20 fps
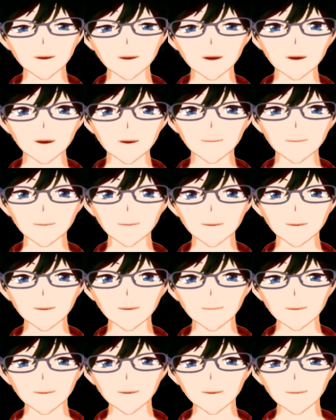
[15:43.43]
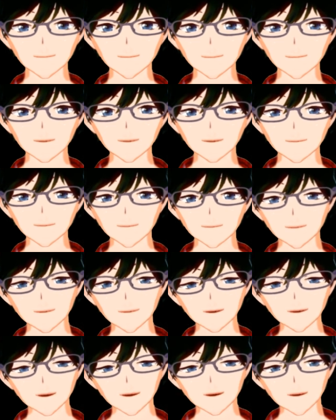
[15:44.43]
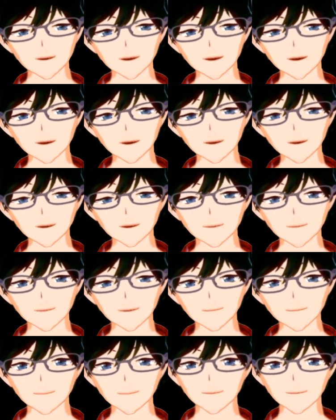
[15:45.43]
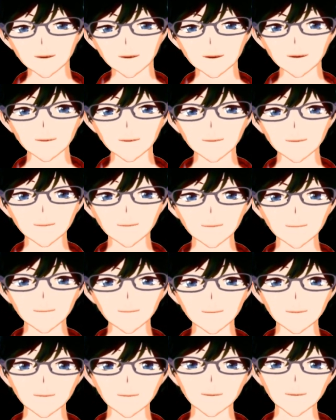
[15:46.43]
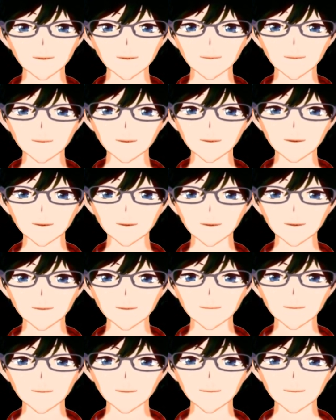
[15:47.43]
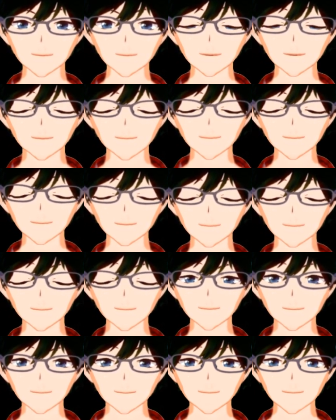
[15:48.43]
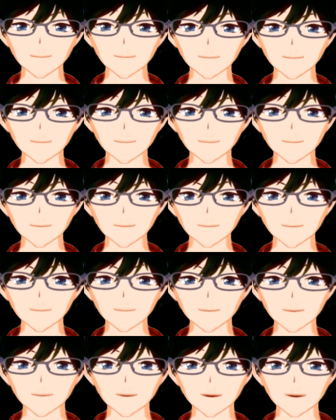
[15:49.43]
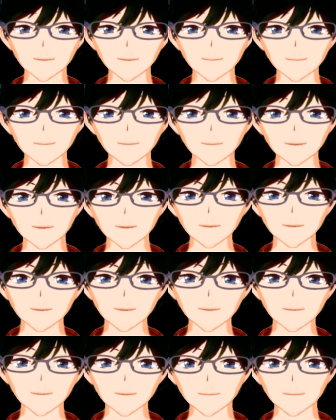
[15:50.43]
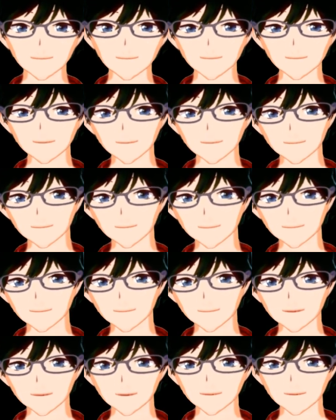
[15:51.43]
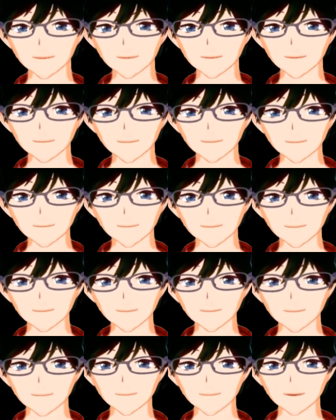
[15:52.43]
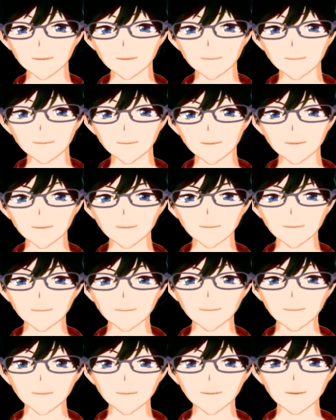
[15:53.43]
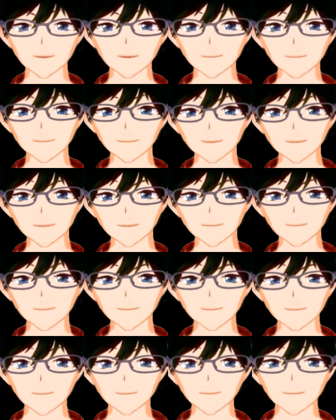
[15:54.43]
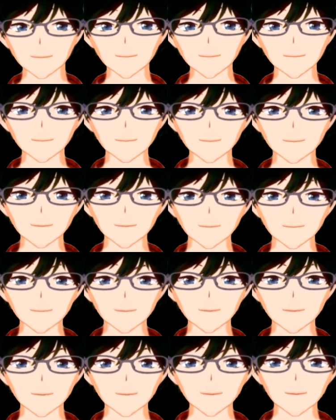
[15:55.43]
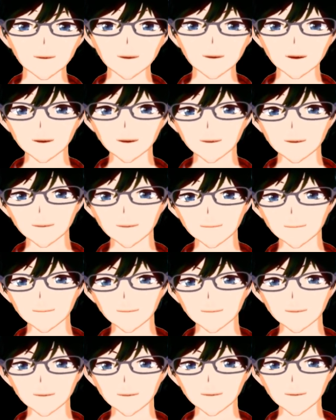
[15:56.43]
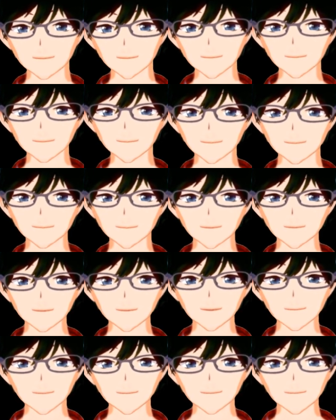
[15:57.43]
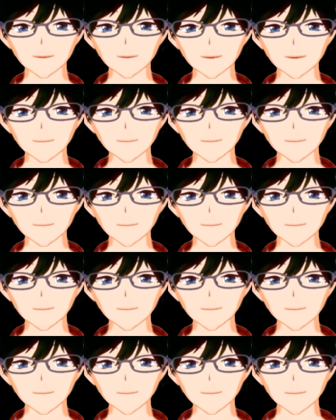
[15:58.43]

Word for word: まあ、今もっと強い、えー、オールラウンダーキャラが出てきちゃっててってなるともうちょっとそうなると器用貧乏キャラになっちゃいますよね、うん、どこのコンテンツでも尖ってないキャラクターにちょっと格下げになっちゃったかなというところになりますね